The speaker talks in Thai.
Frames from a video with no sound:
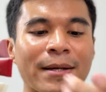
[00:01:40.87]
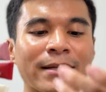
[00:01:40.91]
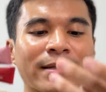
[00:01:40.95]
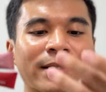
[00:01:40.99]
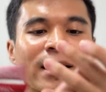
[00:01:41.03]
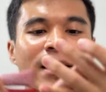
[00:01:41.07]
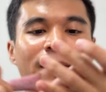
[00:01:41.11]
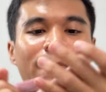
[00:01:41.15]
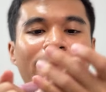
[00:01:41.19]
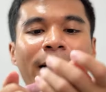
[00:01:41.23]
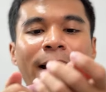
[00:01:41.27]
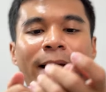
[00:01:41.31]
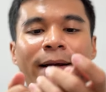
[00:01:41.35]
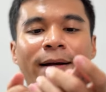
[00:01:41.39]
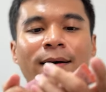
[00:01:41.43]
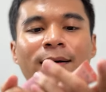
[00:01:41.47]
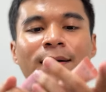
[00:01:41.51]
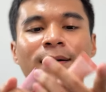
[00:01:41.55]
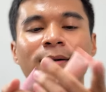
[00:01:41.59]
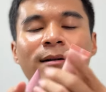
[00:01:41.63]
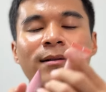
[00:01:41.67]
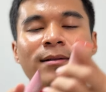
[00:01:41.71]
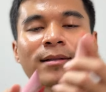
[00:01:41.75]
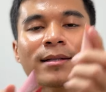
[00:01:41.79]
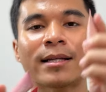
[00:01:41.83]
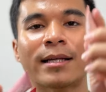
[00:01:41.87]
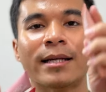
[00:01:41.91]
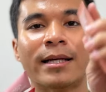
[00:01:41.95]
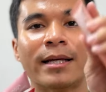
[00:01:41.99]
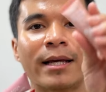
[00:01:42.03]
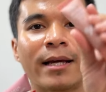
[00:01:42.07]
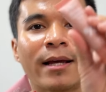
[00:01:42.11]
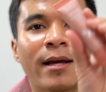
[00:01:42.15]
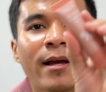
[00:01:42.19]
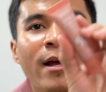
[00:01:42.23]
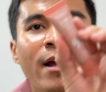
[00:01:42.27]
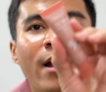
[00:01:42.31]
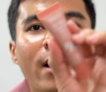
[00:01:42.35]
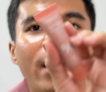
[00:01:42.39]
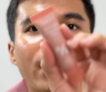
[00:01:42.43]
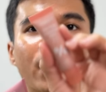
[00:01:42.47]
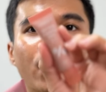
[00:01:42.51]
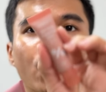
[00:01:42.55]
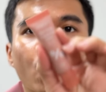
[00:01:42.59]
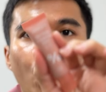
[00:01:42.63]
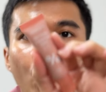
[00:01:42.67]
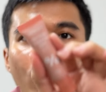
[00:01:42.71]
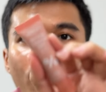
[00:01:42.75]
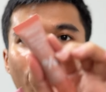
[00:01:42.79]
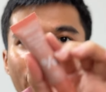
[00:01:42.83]
เป็นสีใหม่ก็คือสี
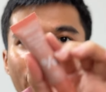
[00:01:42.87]
นูด